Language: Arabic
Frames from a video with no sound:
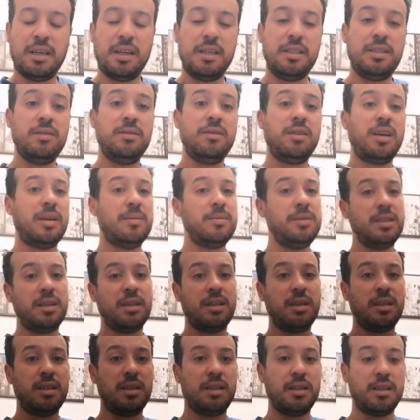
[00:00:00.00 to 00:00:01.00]
السيولة
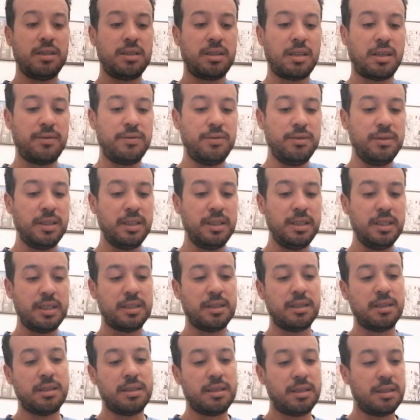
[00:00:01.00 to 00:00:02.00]
عاملينها طحفونة
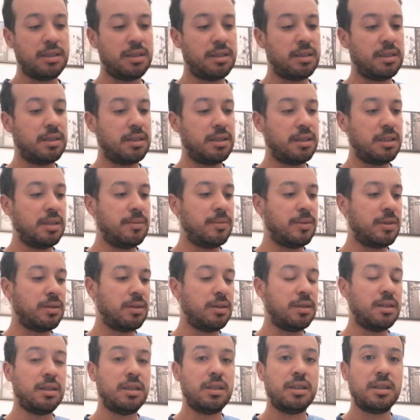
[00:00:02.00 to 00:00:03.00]
ياسر آه، كيما
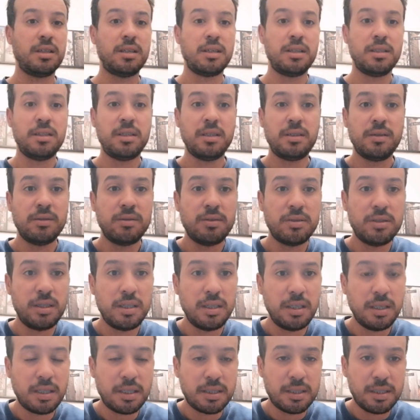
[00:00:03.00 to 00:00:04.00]
قلنا
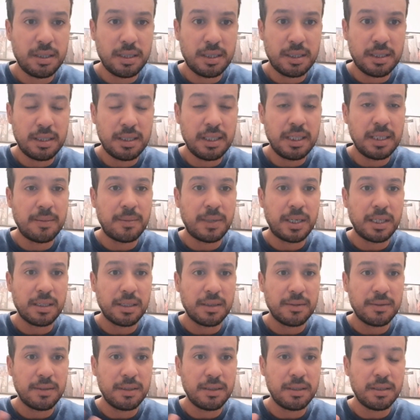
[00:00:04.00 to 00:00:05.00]
تكنولوجي اكس اكس تي
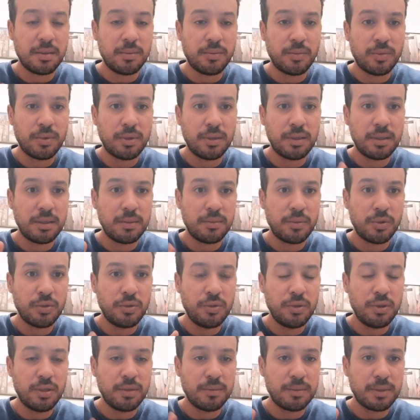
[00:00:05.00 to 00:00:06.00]
معناتها في
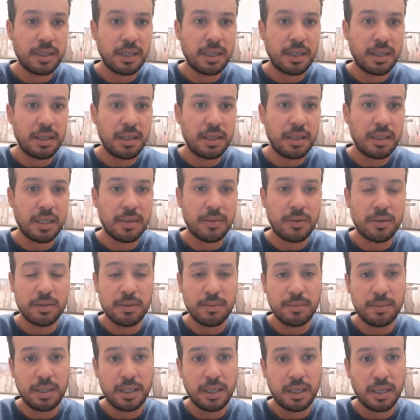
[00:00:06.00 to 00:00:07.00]
الموديول نتاع الكربون
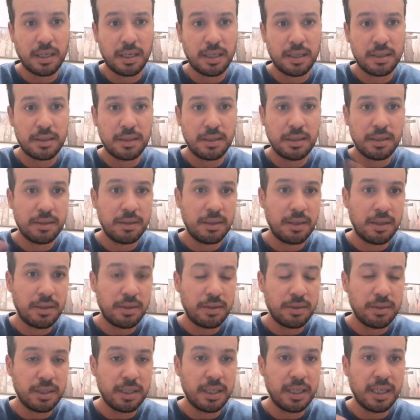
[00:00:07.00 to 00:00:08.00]
نتاعها سي دولا
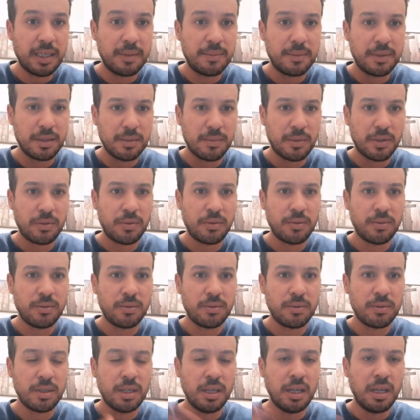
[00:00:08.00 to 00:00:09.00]
اود جام كيما
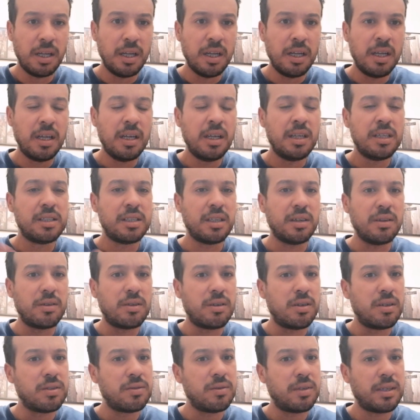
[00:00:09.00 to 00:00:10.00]
نقولو
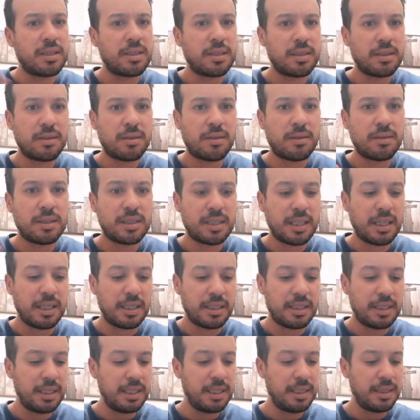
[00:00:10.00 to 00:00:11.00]
سانكونت ولا سانكونت سانك
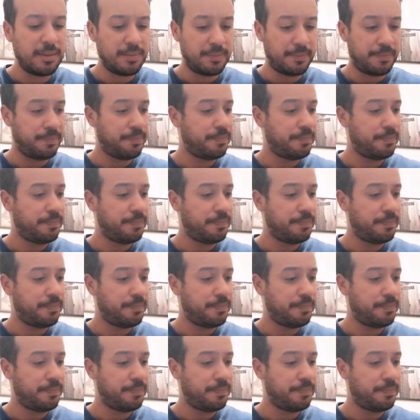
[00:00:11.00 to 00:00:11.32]
تي